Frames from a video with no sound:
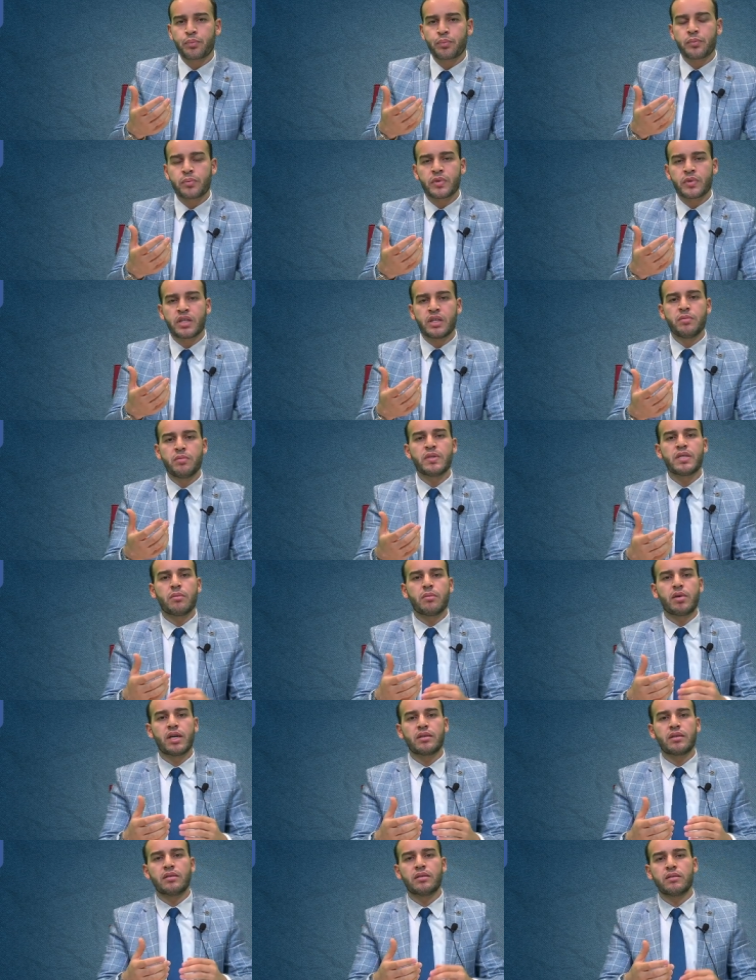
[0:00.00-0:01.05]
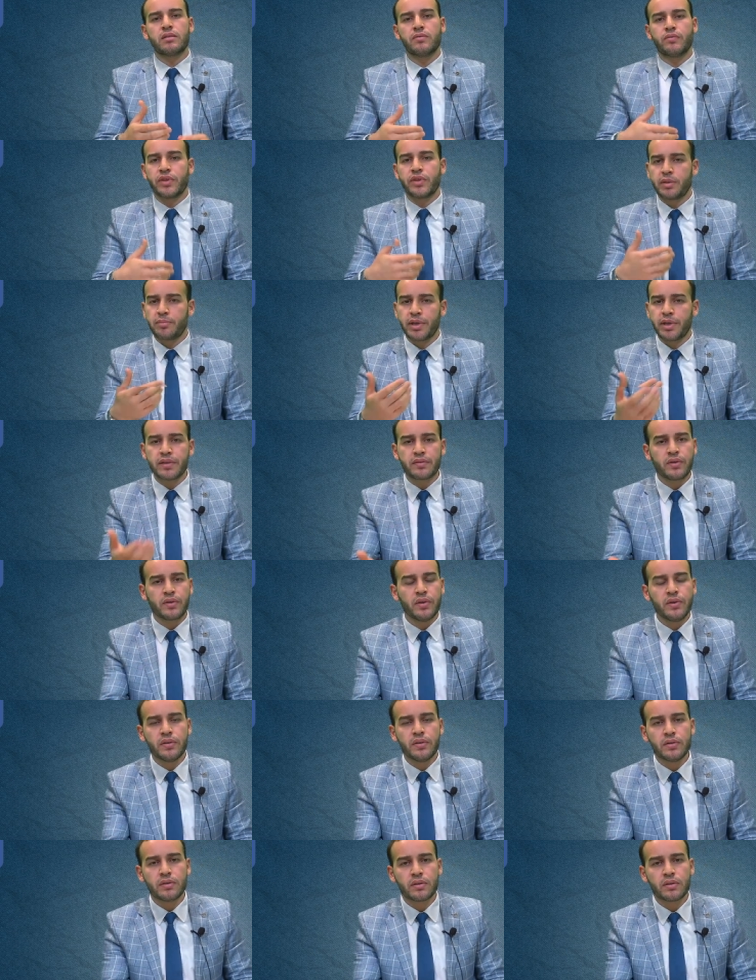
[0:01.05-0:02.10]
Kimi zaman
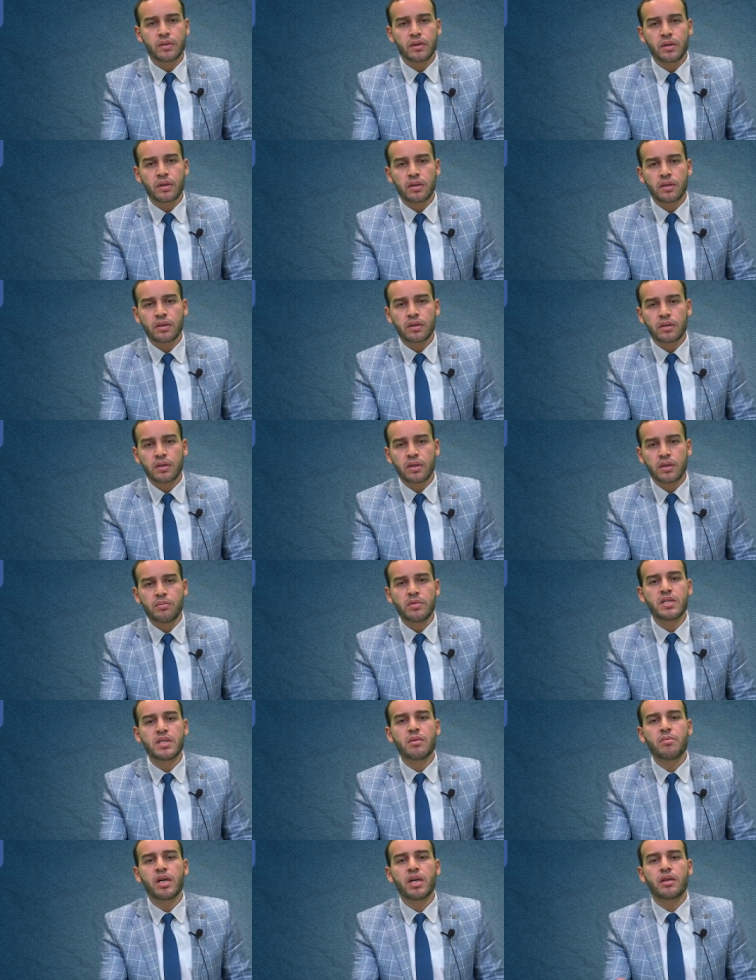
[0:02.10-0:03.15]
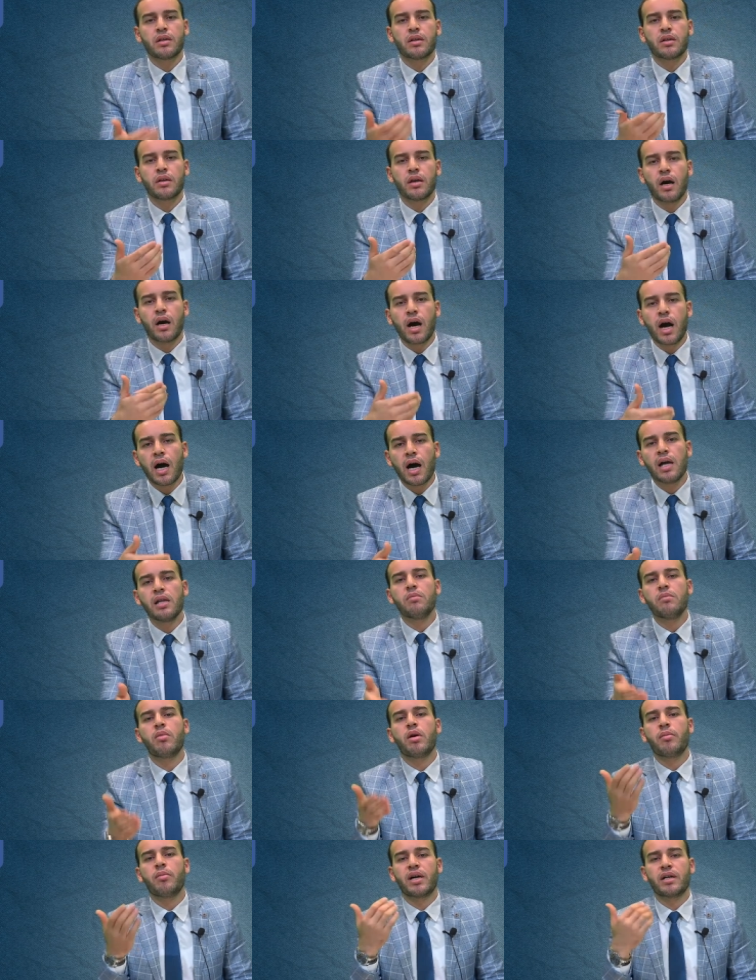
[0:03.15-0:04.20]
vermektir, kimi zaman
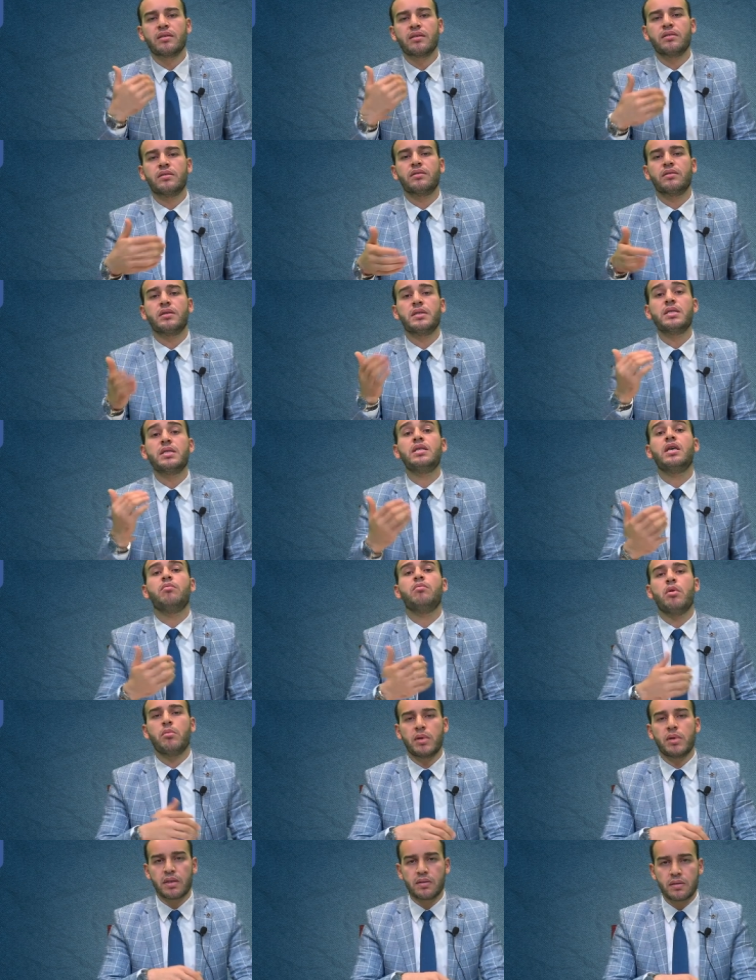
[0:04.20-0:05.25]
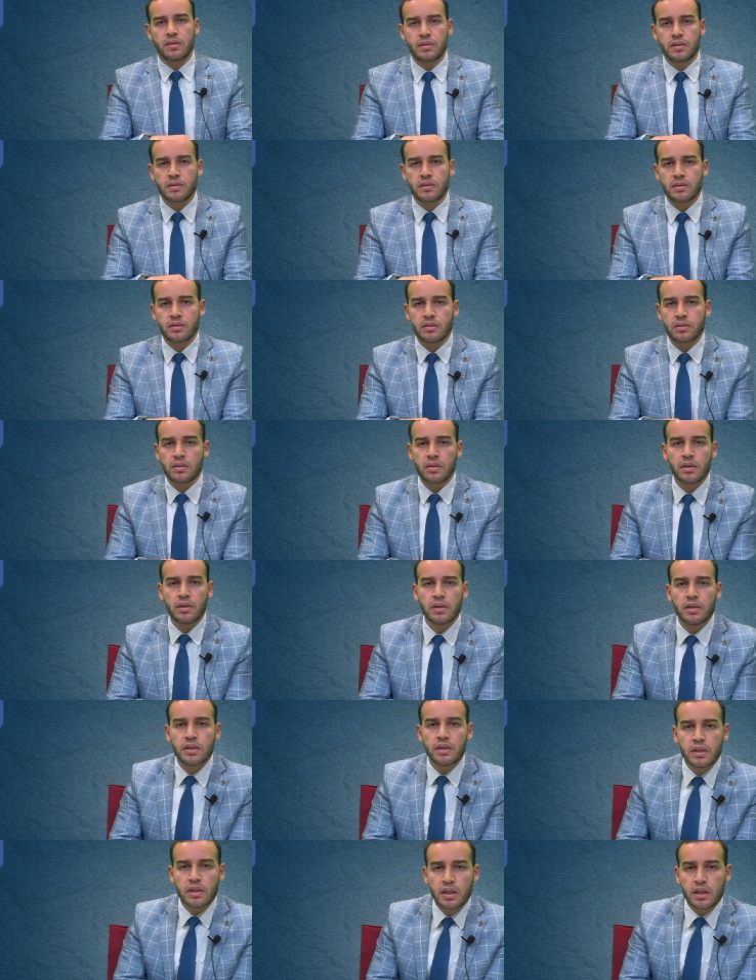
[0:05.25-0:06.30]
almamaktır, istememektir.
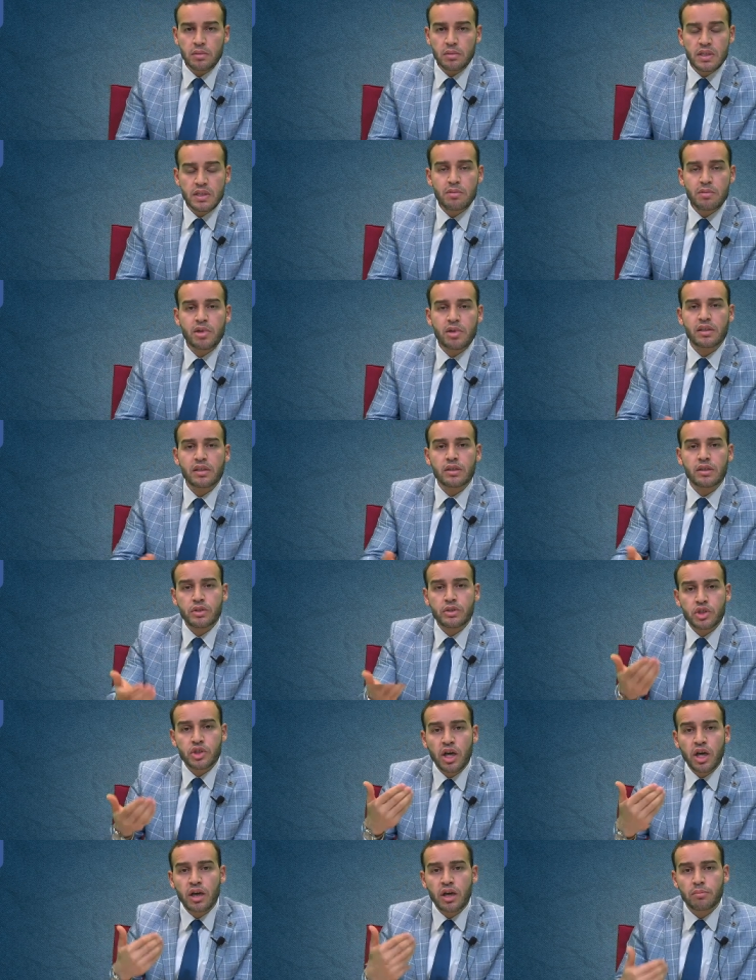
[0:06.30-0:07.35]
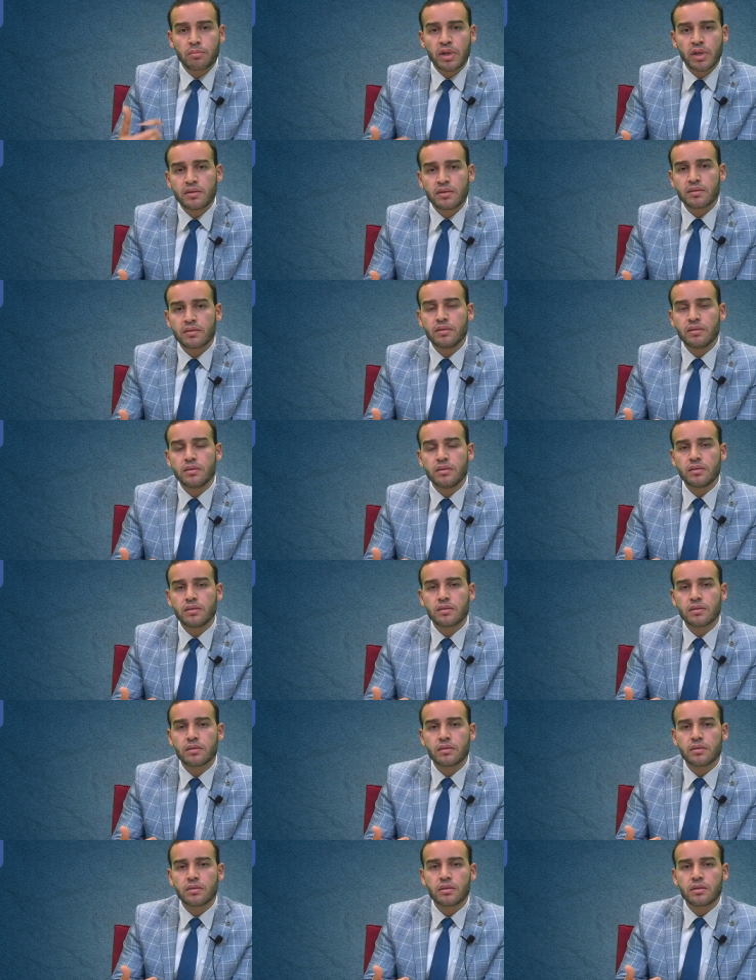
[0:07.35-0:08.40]
Kimi zaman çağırmaktır,
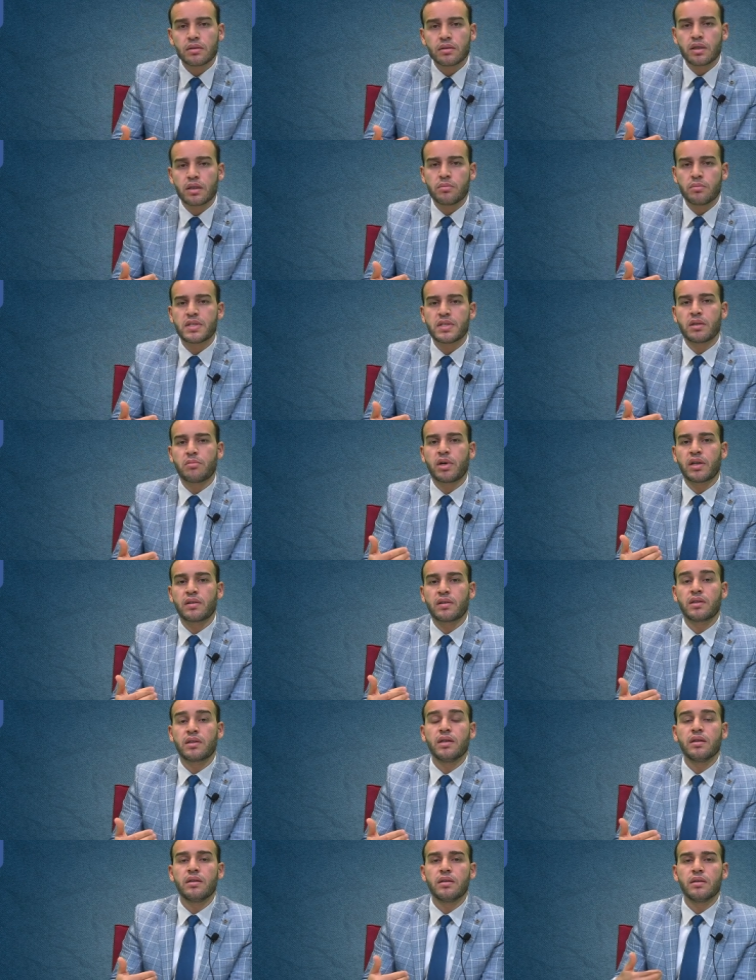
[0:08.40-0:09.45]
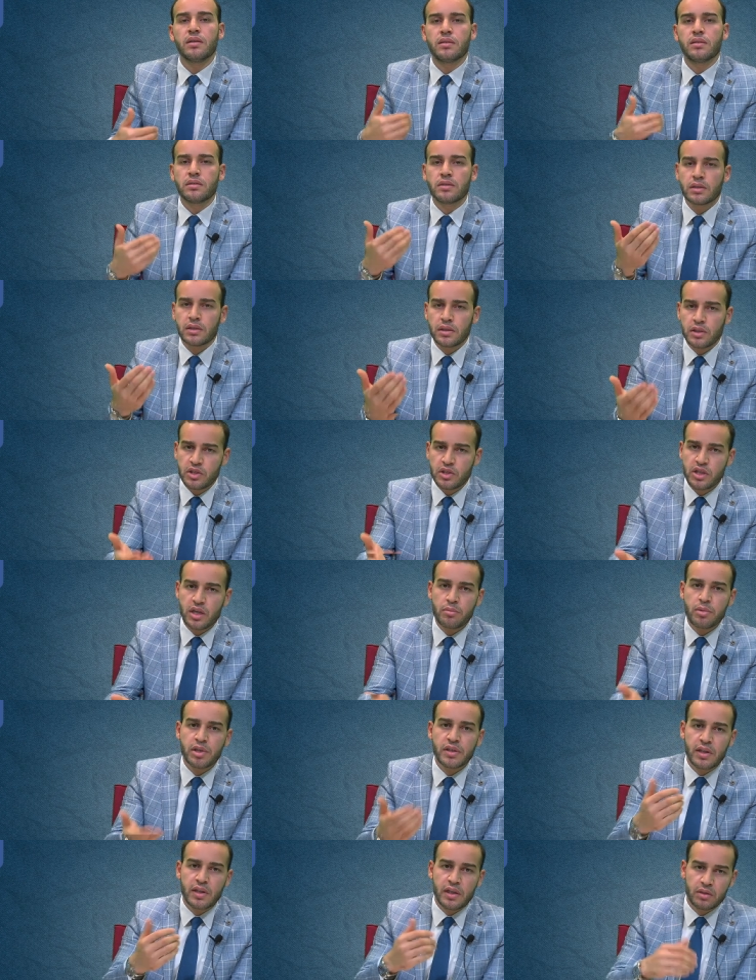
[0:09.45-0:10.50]
kimi zaman da
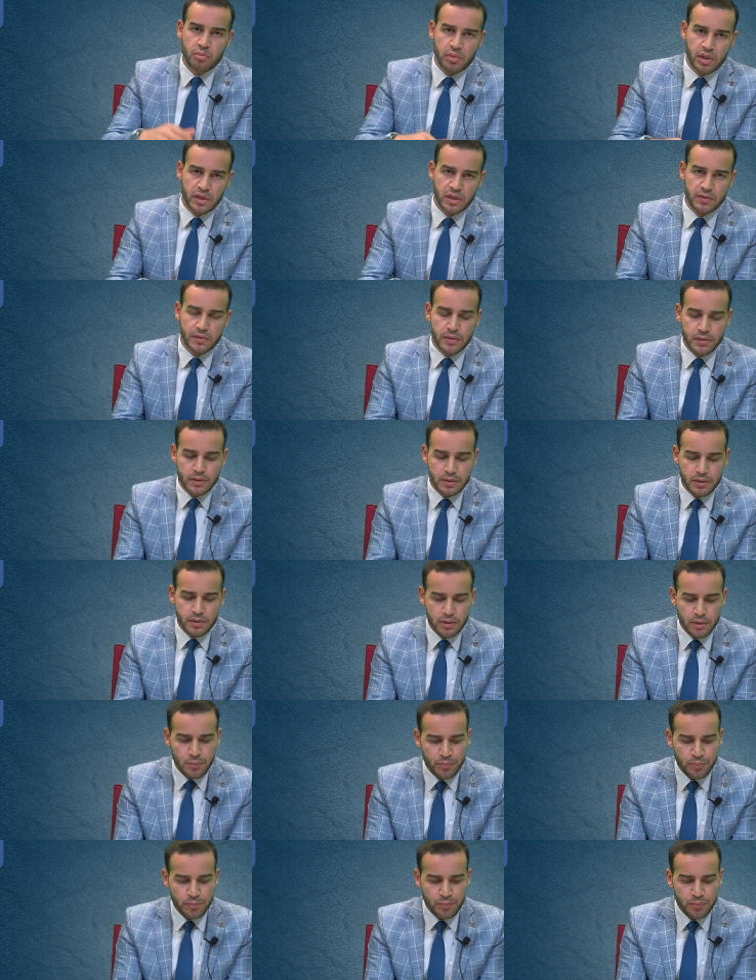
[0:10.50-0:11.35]
icabet etmektir.